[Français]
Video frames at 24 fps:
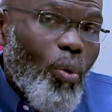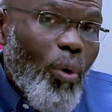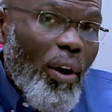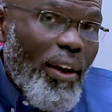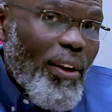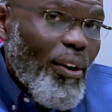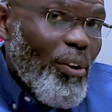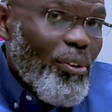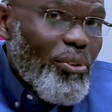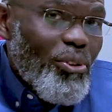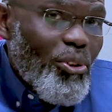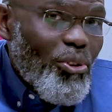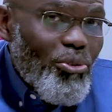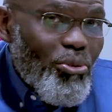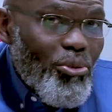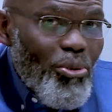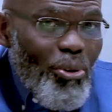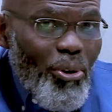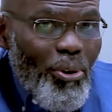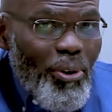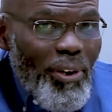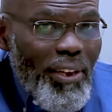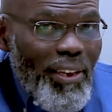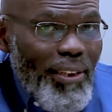croyant que
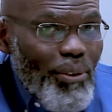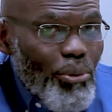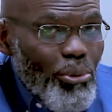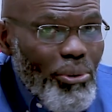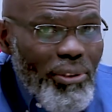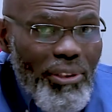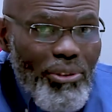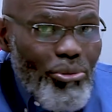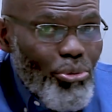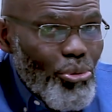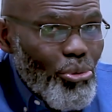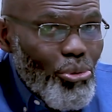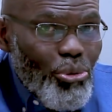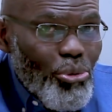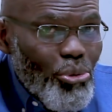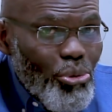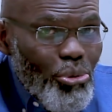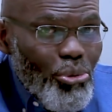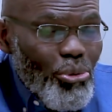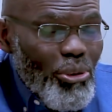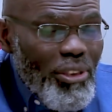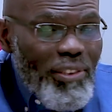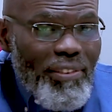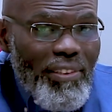Dieu est au-dessus de
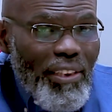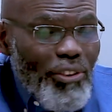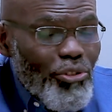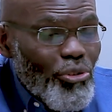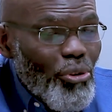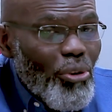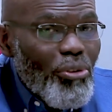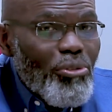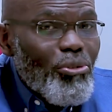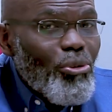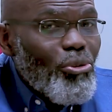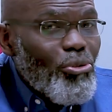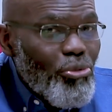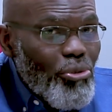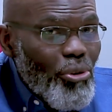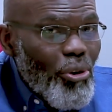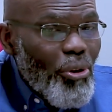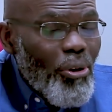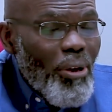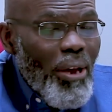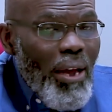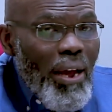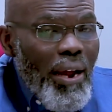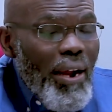tout et sachant que
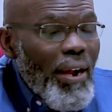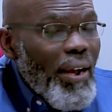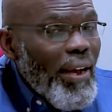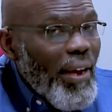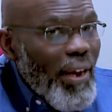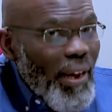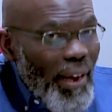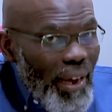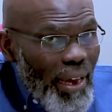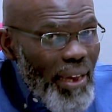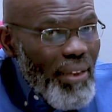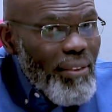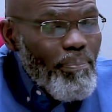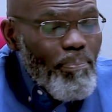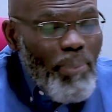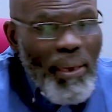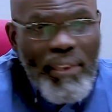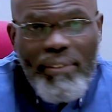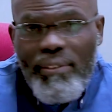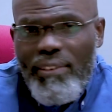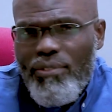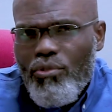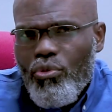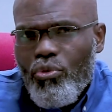Dieu
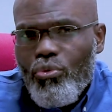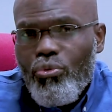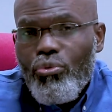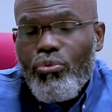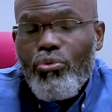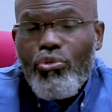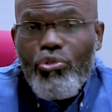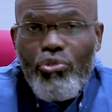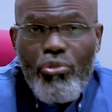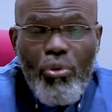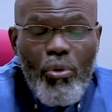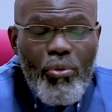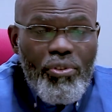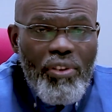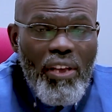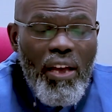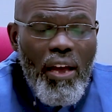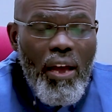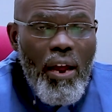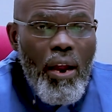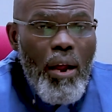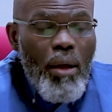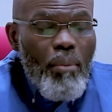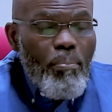règne par-dessus toutes
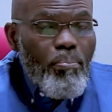choses.